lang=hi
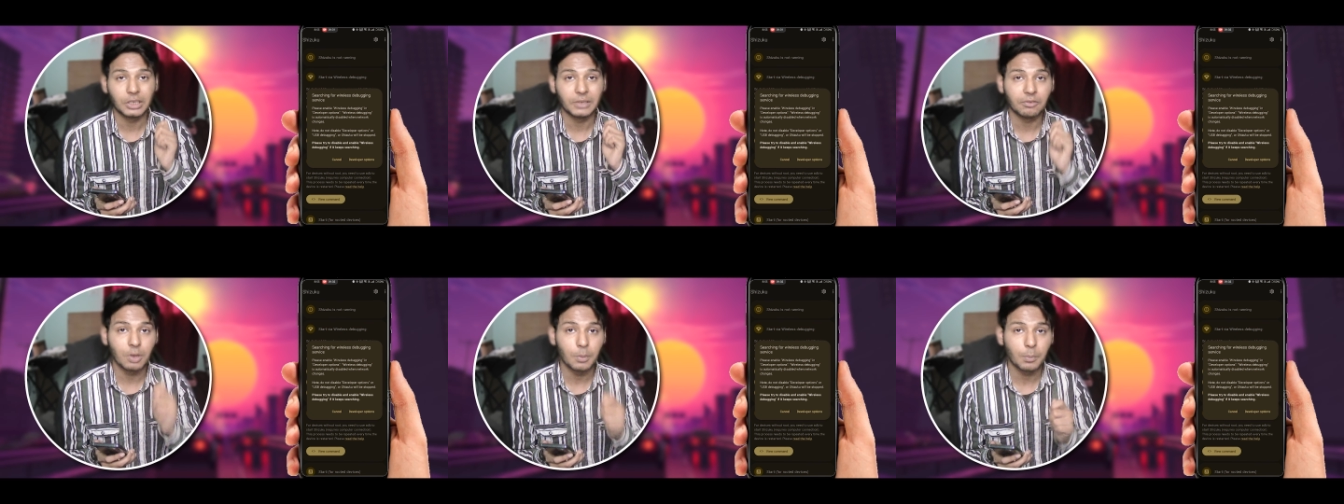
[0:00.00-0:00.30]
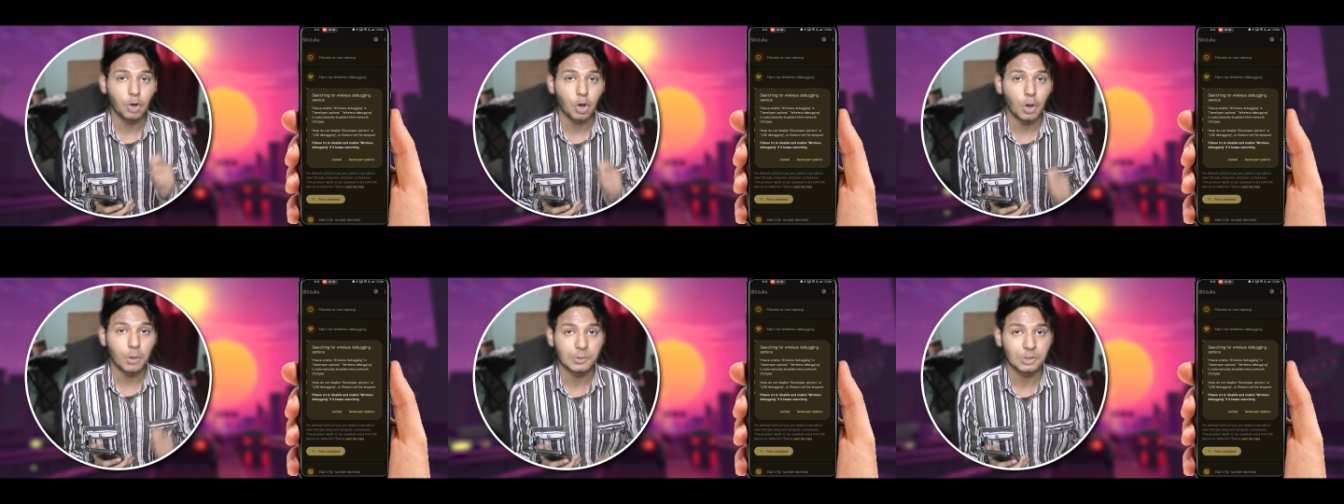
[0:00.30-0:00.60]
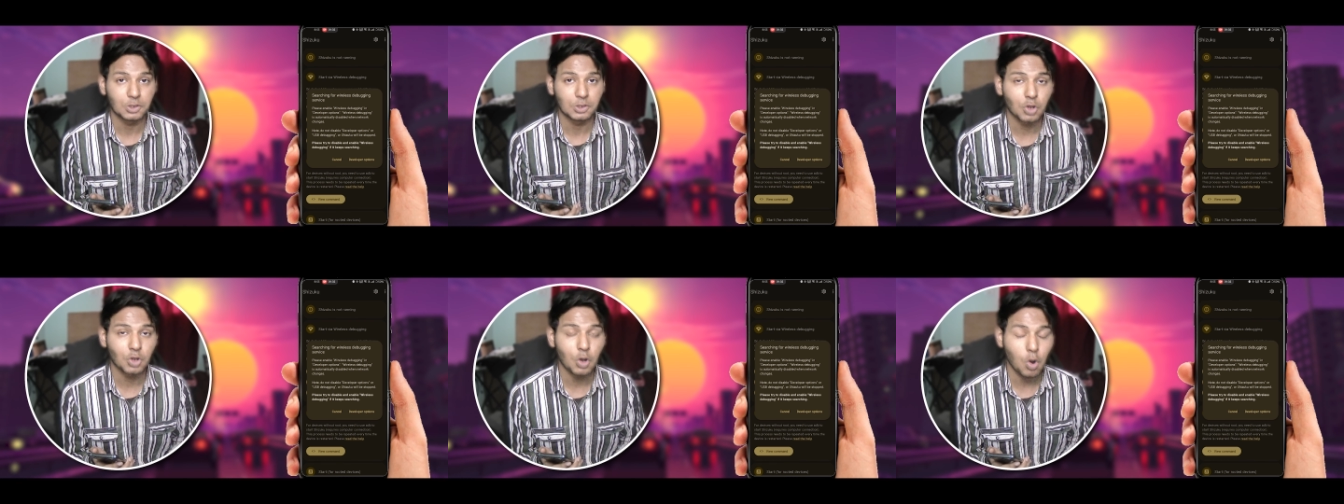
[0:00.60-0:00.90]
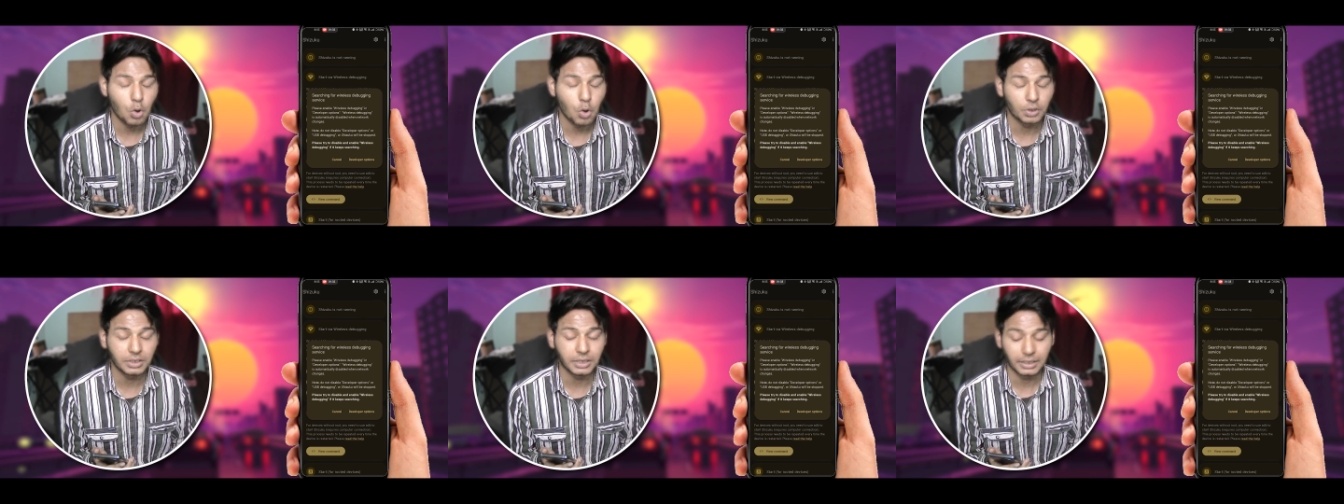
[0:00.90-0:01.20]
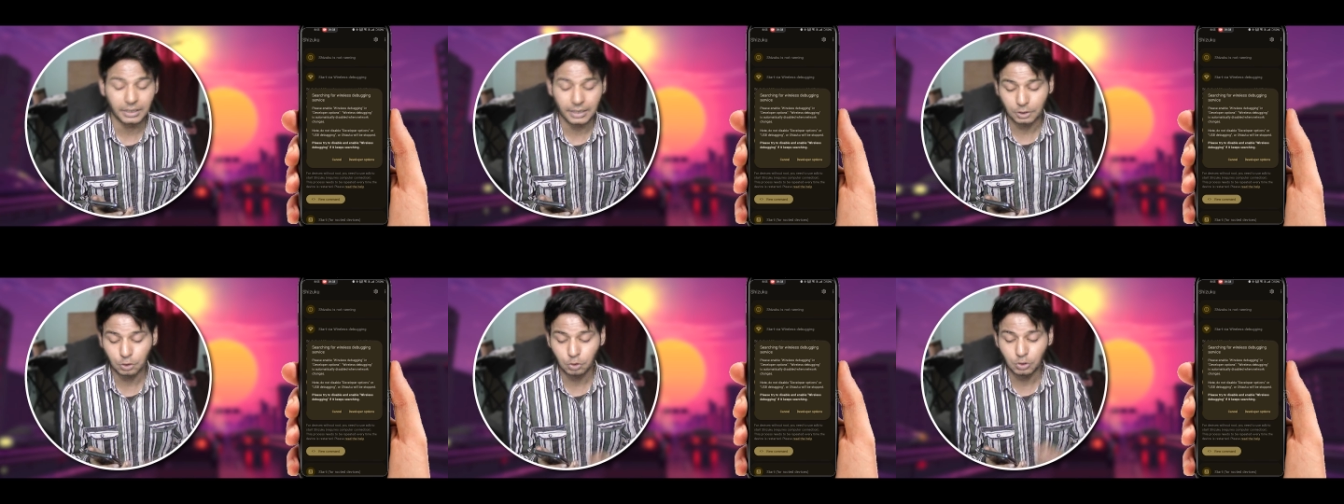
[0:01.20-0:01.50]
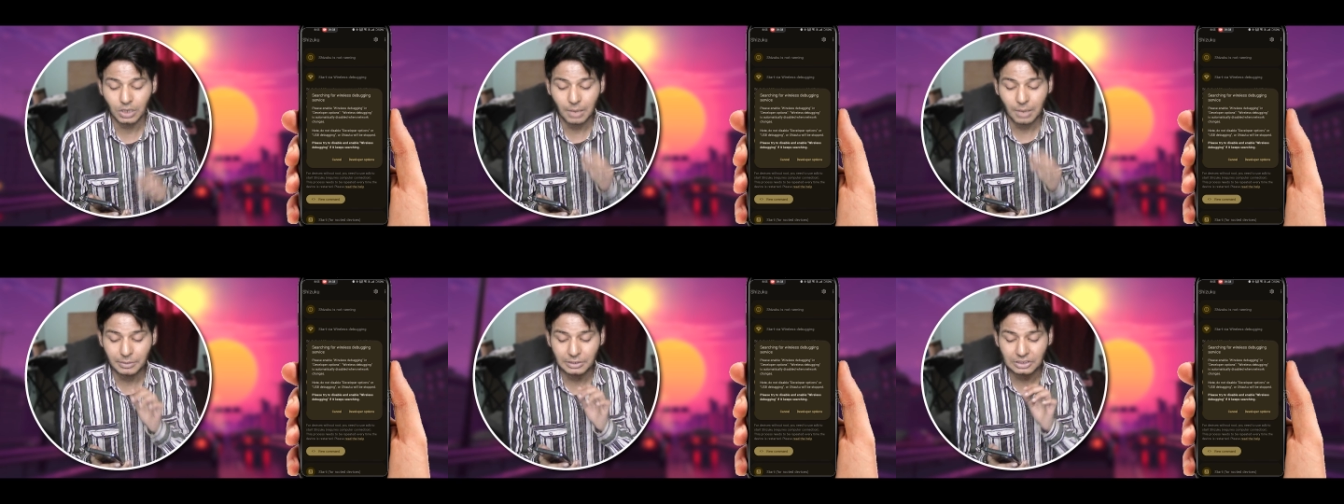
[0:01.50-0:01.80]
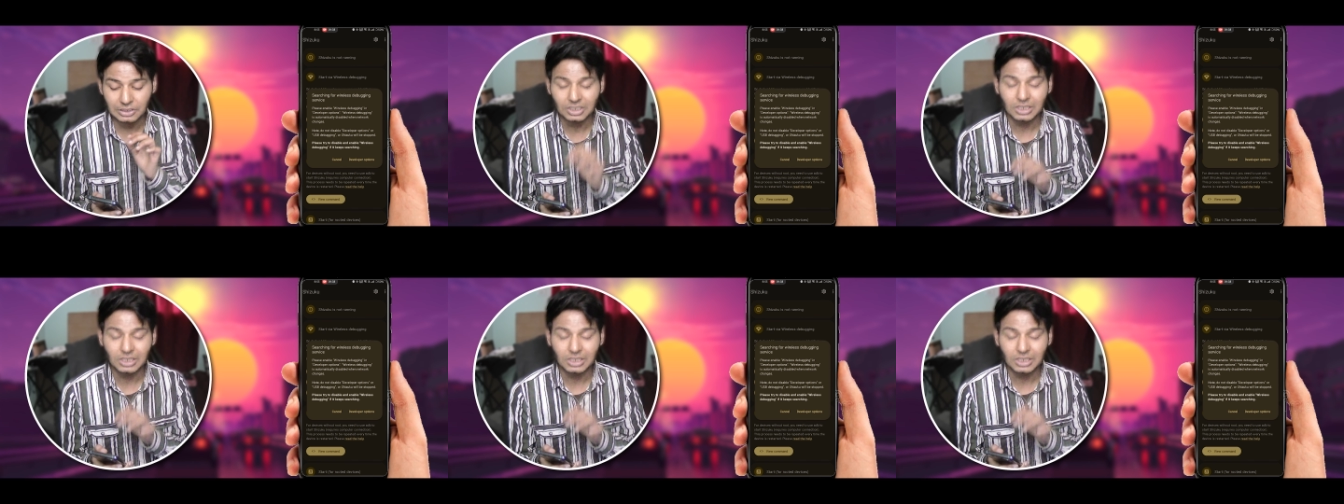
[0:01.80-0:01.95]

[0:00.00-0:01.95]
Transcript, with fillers: डेवलपर ऑप्शंस को ऑन करना है तो यहाँ पे